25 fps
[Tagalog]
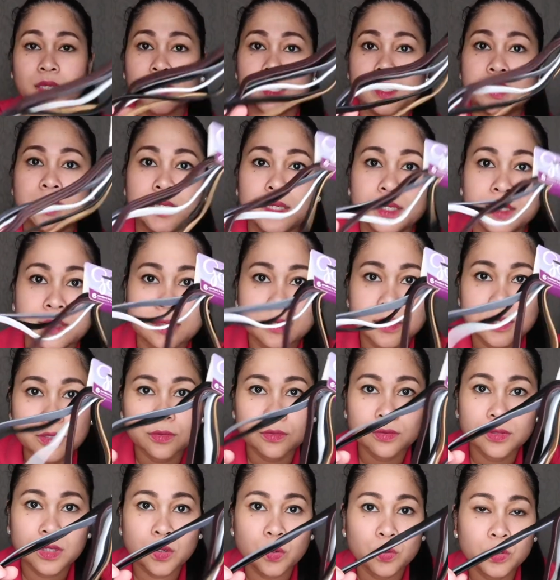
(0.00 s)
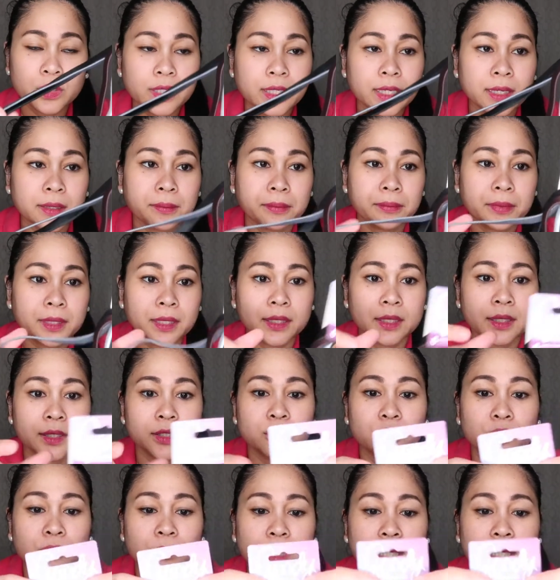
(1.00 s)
Ayan. So, goody ang bilhin nyo.